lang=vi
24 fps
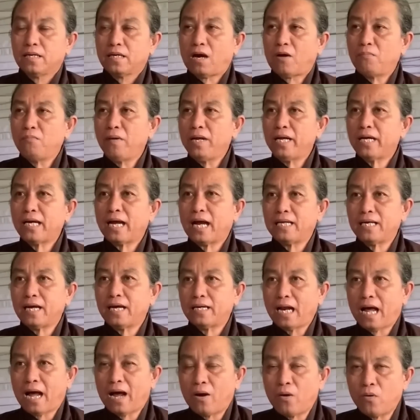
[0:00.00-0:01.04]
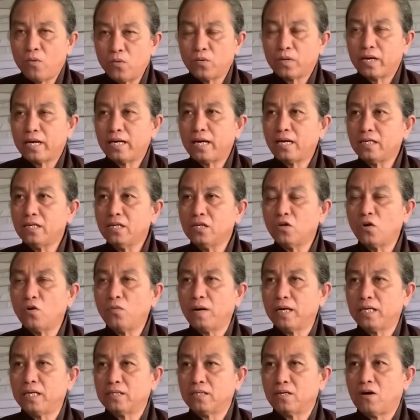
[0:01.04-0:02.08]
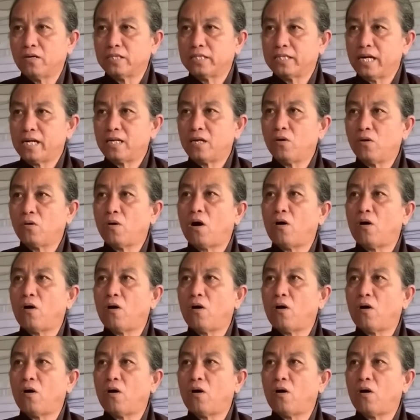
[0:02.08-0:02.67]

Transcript: không biết ngày giờ nào cái đất nước của mình rồi sẽ chịu